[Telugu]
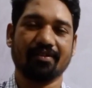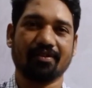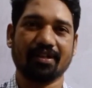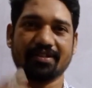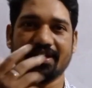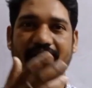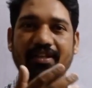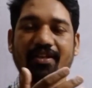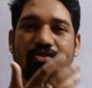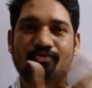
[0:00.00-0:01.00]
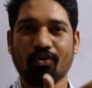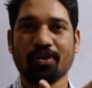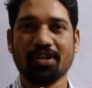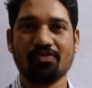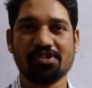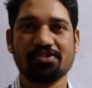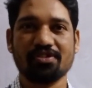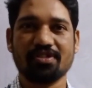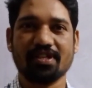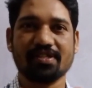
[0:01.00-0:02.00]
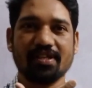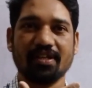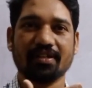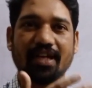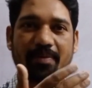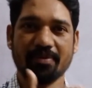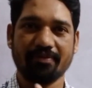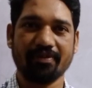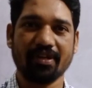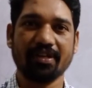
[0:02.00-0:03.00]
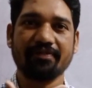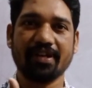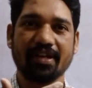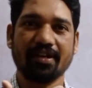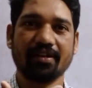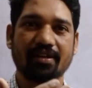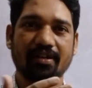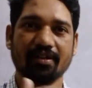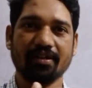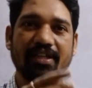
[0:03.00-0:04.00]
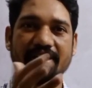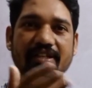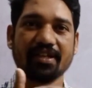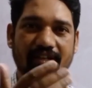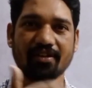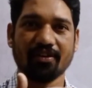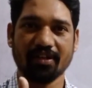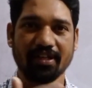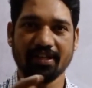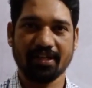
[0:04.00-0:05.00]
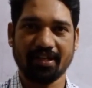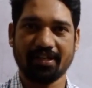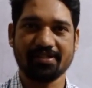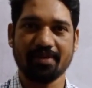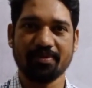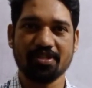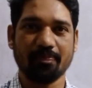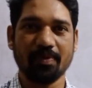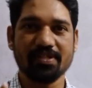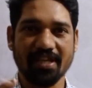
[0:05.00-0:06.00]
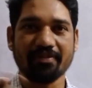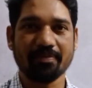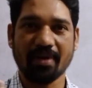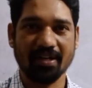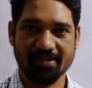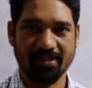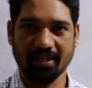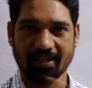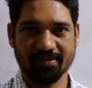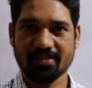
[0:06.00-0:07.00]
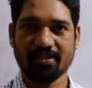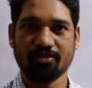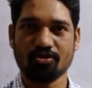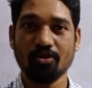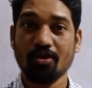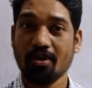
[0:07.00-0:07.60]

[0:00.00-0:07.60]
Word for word: ఒక త్రీ ఫోర్ ఈక్వేషన్స్ ఇచ్చేసి టైం ఇన్వేరియంటా లీనియర్ అండ్ నాన్ లీనియర్ కట్టేసేయమని చెప్పి సెవెన్ మార్క్స్కి అలా ఇచ్చేసేయచ్చు